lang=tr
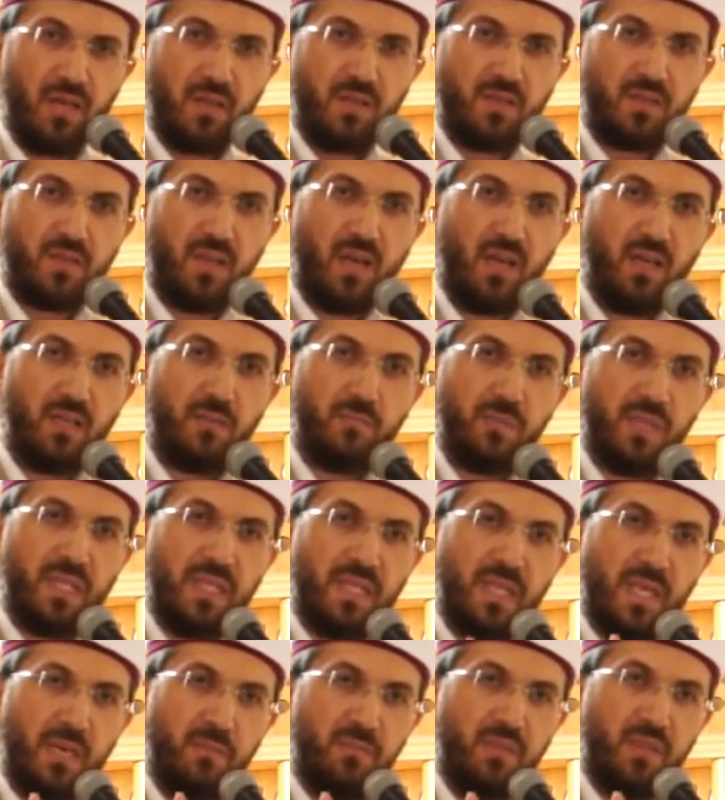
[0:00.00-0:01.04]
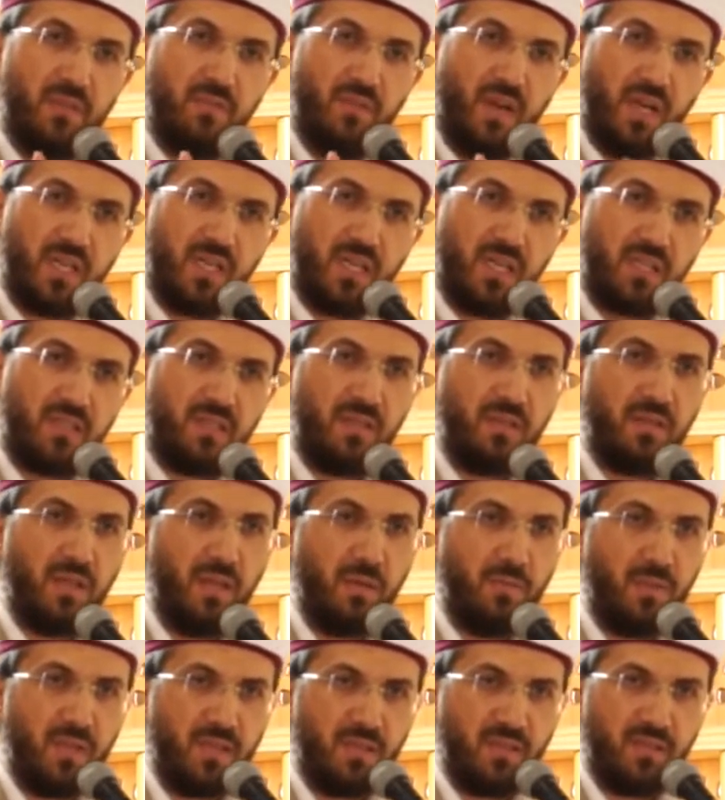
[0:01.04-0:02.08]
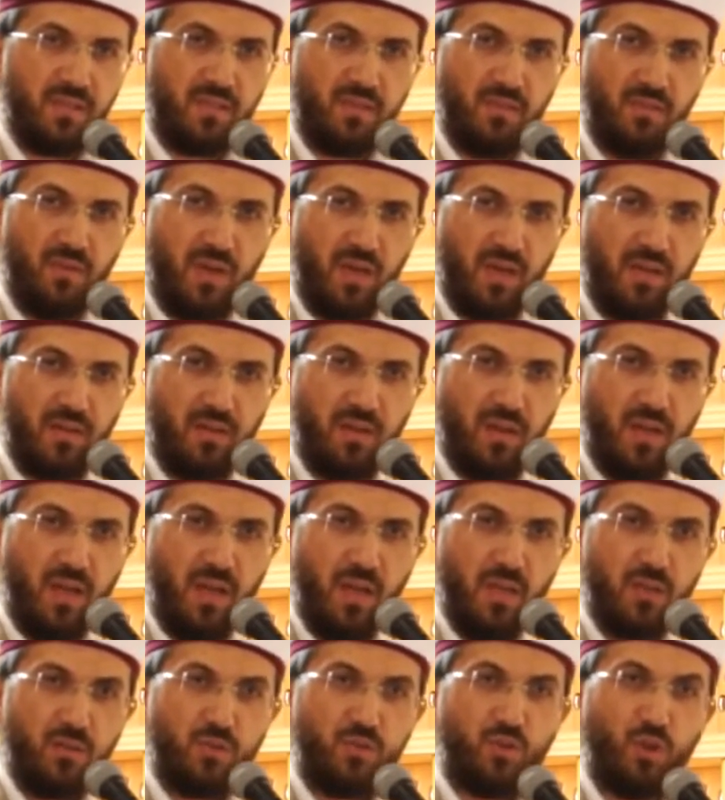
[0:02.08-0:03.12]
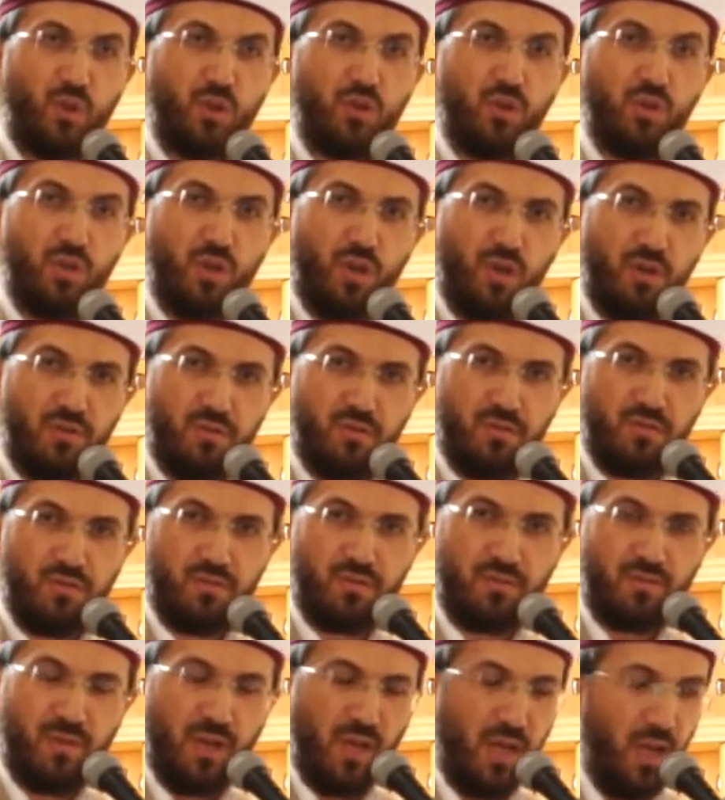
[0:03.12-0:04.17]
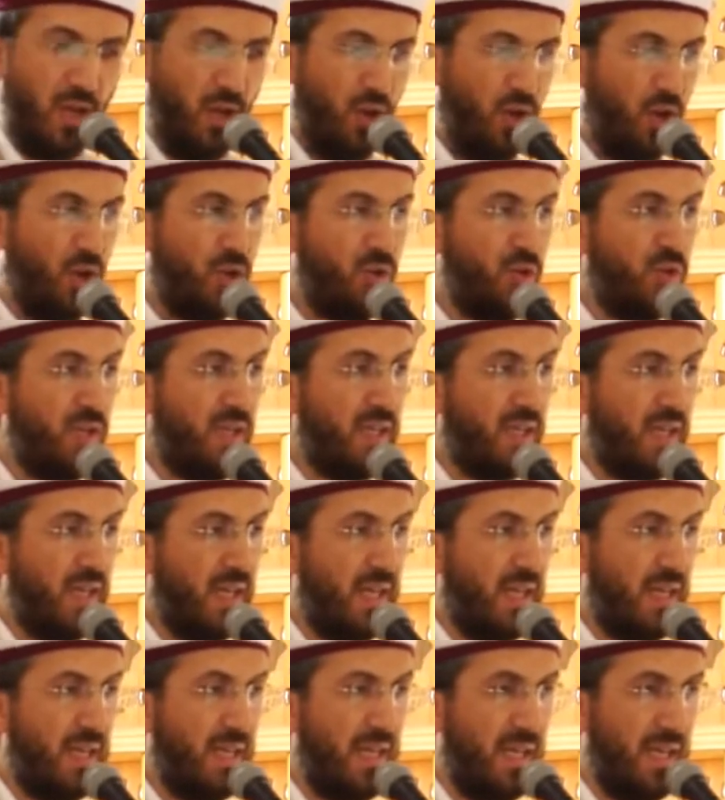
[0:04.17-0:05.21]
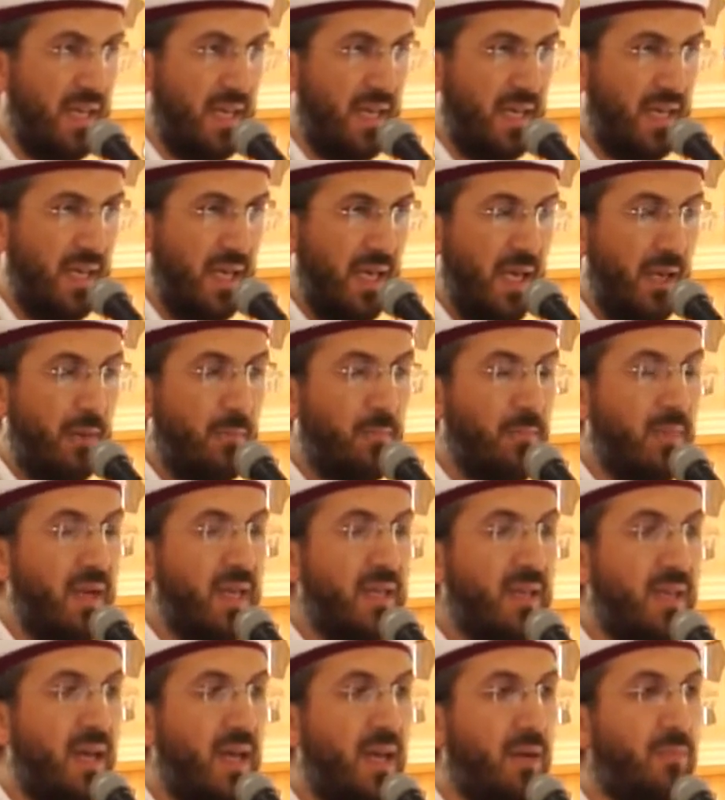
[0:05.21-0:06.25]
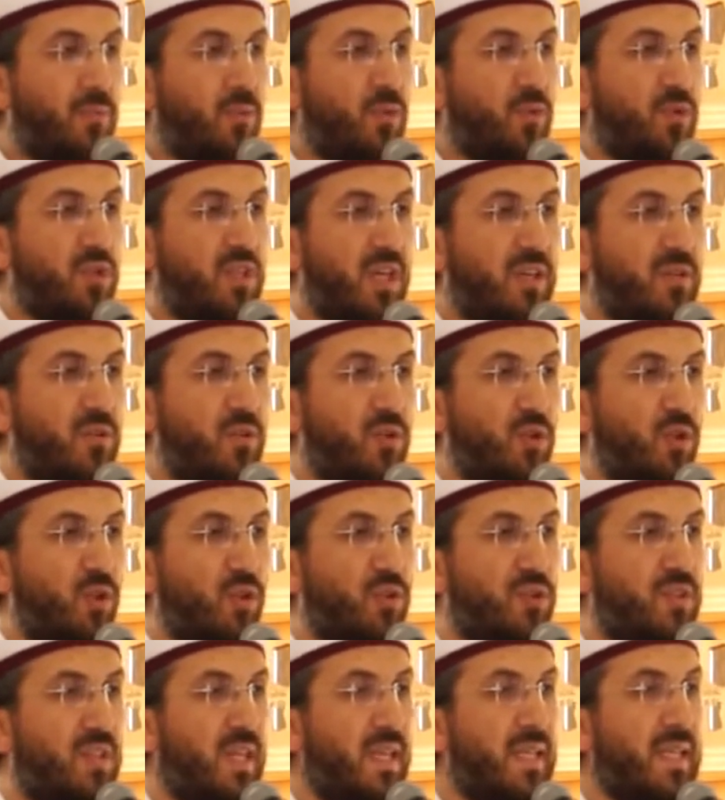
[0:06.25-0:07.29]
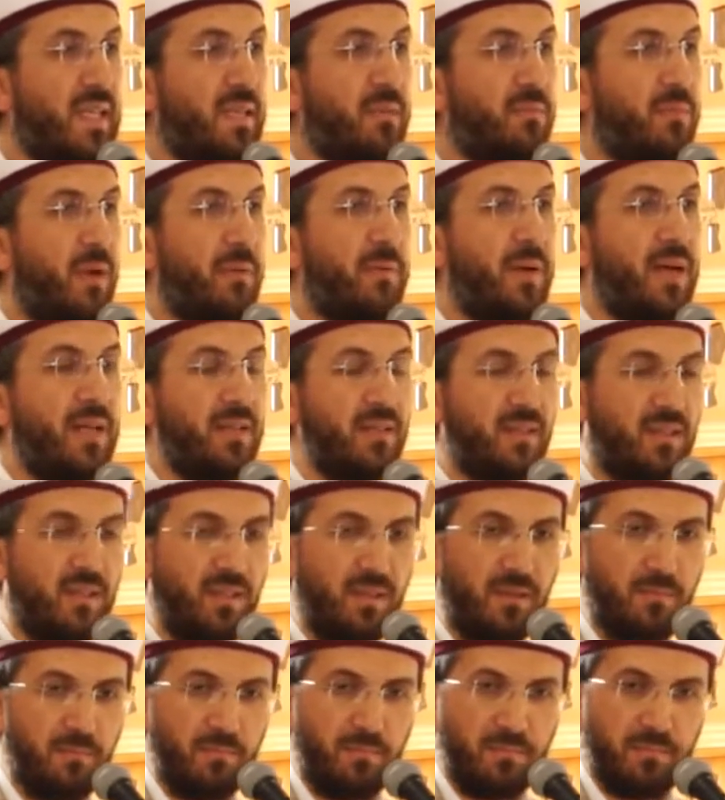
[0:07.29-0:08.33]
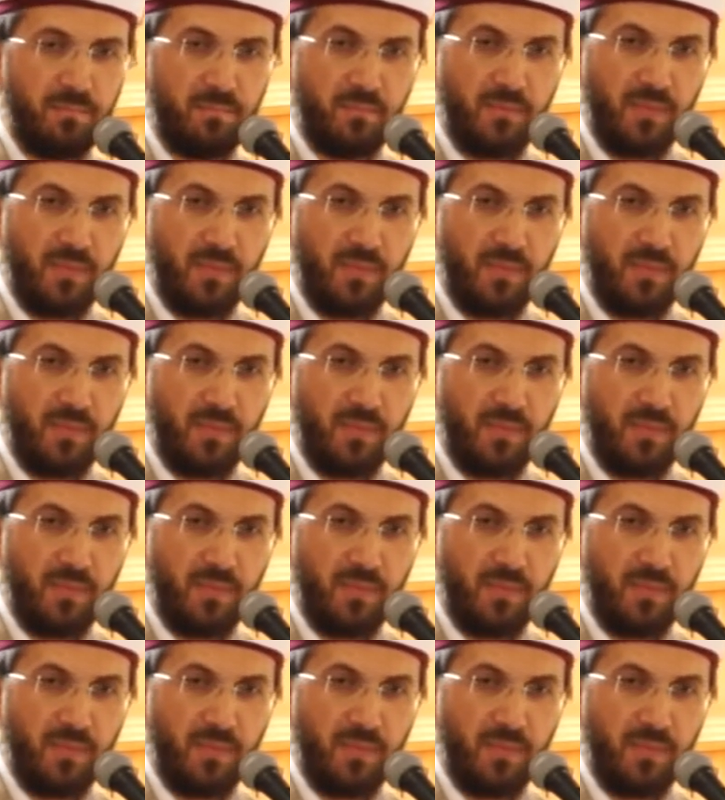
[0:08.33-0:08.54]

Sa'd bin Ebi Vakkas'ın da meclisi var. Soruyor önüne gelene Men ebuke diyor. Senin baban kim?